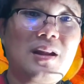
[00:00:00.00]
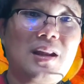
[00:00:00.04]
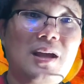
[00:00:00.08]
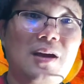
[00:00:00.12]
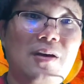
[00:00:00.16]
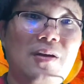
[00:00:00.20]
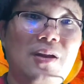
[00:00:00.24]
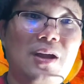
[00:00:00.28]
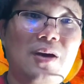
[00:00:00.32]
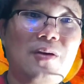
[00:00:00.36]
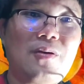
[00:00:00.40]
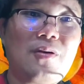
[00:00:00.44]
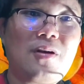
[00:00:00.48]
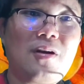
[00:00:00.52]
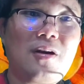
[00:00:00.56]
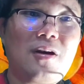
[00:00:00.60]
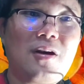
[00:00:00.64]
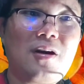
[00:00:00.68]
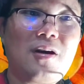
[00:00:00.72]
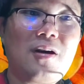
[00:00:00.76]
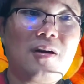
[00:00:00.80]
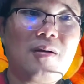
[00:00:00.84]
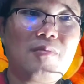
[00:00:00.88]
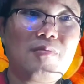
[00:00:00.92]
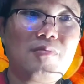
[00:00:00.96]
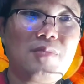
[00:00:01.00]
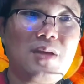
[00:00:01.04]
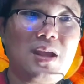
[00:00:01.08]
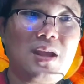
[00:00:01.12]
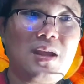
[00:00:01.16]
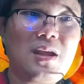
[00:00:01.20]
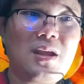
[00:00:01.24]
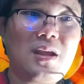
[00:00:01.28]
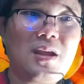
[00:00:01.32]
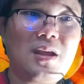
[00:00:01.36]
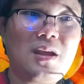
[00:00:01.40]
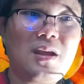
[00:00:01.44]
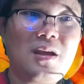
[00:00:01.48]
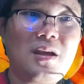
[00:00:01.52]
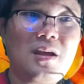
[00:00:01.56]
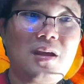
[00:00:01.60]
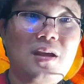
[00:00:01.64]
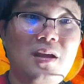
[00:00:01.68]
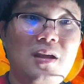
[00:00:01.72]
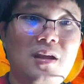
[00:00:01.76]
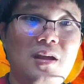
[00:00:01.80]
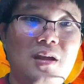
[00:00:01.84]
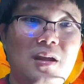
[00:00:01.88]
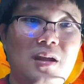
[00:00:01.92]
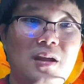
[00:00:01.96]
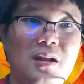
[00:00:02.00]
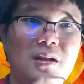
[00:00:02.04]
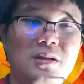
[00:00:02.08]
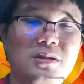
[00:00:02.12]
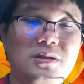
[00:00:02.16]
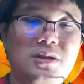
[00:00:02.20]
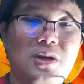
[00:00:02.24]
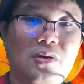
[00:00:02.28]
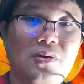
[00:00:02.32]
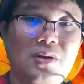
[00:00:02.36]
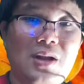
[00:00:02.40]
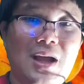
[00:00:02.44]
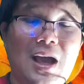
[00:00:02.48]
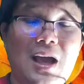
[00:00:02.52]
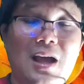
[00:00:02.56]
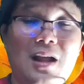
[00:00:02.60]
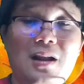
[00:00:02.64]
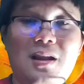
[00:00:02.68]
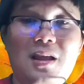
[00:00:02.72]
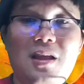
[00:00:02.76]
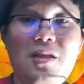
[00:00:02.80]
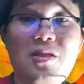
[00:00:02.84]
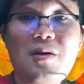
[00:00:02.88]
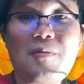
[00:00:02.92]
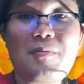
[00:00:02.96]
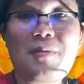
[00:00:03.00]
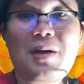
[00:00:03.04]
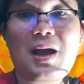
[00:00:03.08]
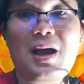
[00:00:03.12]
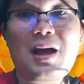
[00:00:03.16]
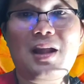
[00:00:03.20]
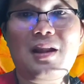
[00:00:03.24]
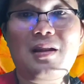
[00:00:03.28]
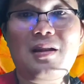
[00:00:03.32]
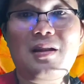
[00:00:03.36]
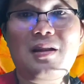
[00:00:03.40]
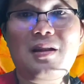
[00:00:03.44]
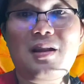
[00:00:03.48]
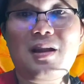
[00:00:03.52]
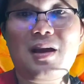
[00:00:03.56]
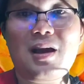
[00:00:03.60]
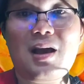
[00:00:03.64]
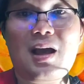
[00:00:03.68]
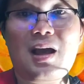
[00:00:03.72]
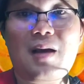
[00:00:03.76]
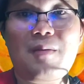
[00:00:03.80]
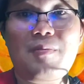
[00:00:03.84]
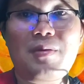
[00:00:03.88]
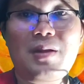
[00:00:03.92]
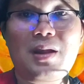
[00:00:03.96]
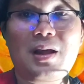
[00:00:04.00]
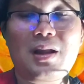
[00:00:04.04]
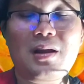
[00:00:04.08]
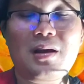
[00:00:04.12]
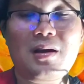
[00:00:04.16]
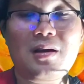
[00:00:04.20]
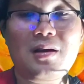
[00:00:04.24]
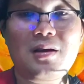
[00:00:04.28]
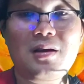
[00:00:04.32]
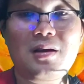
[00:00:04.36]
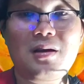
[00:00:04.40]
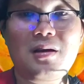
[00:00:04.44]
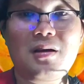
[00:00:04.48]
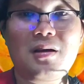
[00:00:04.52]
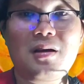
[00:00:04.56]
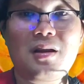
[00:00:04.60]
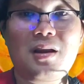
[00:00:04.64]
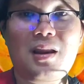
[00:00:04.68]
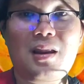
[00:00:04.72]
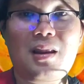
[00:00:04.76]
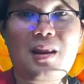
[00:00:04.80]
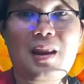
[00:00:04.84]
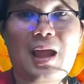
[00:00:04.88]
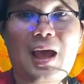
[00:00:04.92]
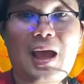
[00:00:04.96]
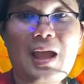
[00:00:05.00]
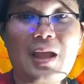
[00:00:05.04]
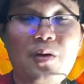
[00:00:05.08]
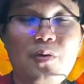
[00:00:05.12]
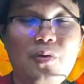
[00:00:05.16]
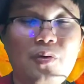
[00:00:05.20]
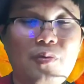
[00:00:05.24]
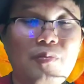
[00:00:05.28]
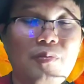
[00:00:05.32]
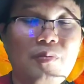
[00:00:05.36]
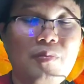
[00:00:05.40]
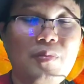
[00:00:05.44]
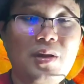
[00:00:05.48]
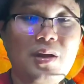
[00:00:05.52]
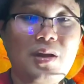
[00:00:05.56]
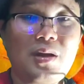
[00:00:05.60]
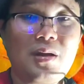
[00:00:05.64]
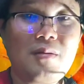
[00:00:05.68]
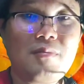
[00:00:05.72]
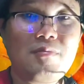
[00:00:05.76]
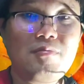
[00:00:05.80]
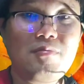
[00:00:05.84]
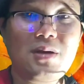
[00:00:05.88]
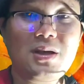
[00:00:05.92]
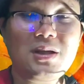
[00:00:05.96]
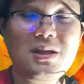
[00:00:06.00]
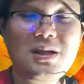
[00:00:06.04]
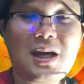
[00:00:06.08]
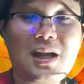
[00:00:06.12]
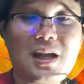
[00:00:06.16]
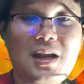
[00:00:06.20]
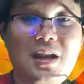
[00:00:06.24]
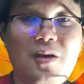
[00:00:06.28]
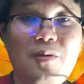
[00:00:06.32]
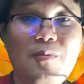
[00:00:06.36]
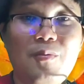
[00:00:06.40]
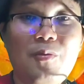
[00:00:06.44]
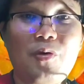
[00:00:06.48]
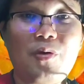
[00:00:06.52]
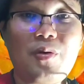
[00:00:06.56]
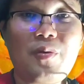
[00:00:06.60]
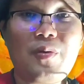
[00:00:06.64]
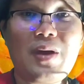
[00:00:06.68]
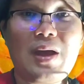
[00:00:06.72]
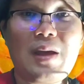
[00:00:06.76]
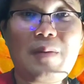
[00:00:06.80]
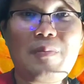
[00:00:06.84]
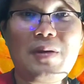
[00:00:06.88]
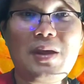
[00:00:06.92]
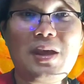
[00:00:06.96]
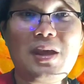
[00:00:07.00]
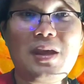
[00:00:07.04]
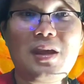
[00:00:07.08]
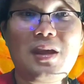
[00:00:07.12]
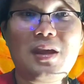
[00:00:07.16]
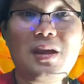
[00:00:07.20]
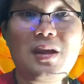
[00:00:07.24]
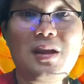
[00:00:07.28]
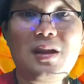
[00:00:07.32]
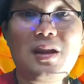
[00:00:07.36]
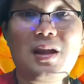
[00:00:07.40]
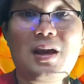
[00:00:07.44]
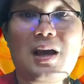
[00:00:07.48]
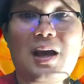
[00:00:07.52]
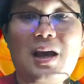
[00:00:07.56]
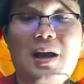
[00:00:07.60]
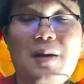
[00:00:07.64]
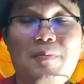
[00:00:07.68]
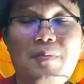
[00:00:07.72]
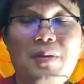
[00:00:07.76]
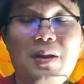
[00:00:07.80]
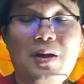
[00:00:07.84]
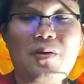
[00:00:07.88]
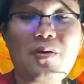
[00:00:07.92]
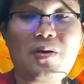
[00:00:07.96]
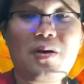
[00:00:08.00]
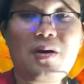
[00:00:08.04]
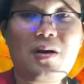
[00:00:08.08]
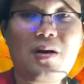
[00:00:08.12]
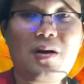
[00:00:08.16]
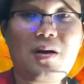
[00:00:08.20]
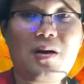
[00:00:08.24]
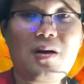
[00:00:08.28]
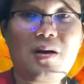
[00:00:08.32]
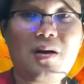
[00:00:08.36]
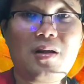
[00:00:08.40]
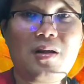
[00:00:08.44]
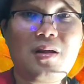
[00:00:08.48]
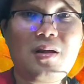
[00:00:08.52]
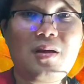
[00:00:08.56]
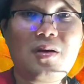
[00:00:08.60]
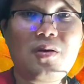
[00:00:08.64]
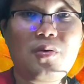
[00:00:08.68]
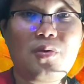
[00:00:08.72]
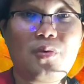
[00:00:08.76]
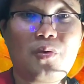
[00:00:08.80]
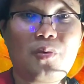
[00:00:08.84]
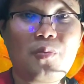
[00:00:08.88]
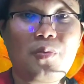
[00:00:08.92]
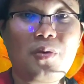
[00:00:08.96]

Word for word: แล้วเราก็มีช่องทางที่สำคัญนะครับ นั่นก็คือลายกลุ่ม Mission New Moon VIP นะครับแล้วก็ก